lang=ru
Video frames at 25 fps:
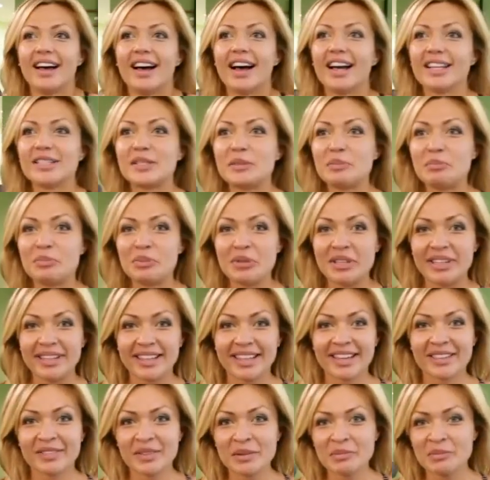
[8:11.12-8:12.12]
А теперь
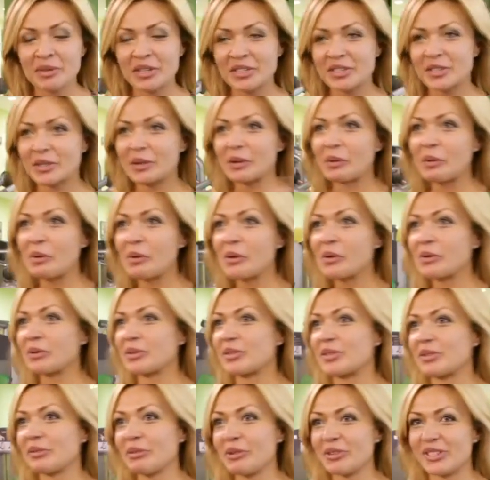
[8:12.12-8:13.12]
я вам раскрою
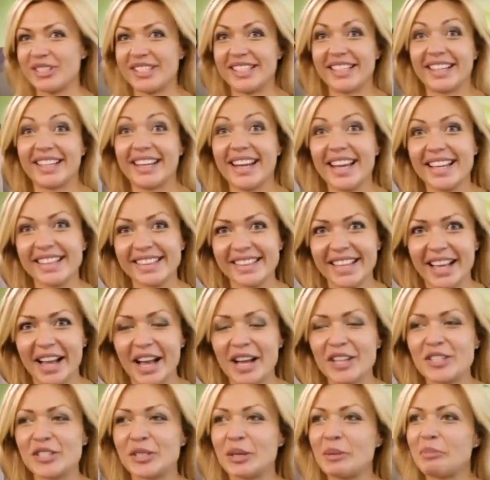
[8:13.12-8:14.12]
свой секрет
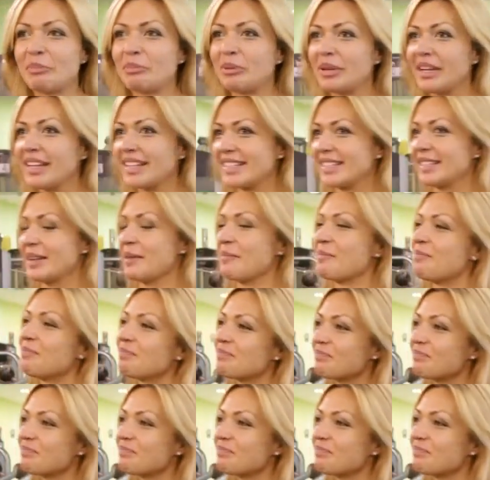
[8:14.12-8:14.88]
накачки пресса.